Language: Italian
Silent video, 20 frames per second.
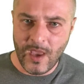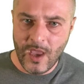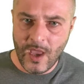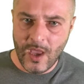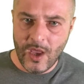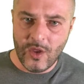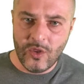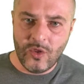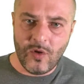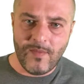
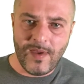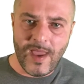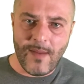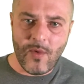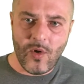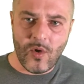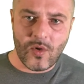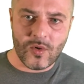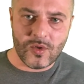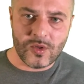
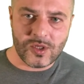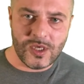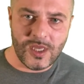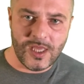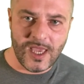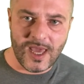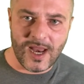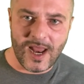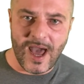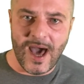Dobbiamo
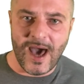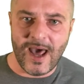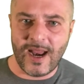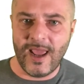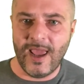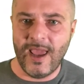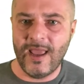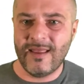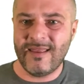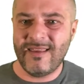
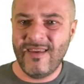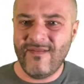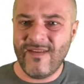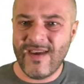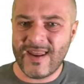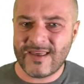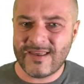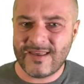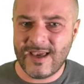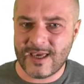considerare
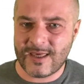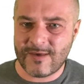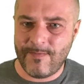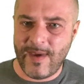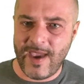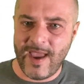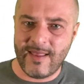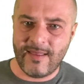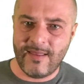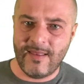diversi
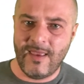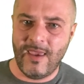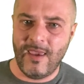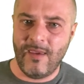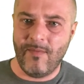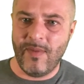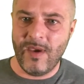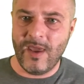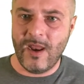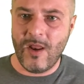
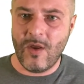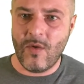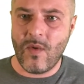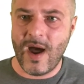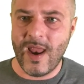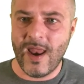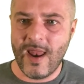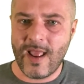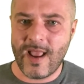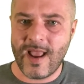aspetti per il
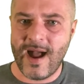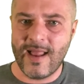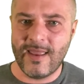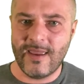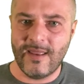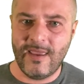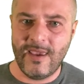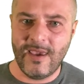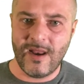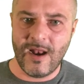quale il
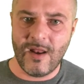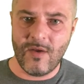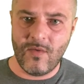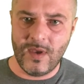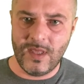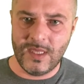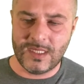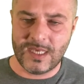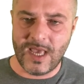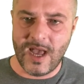cane tira il
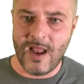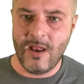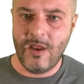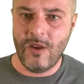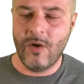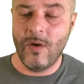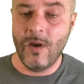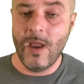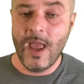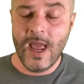
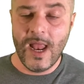guinzaglio.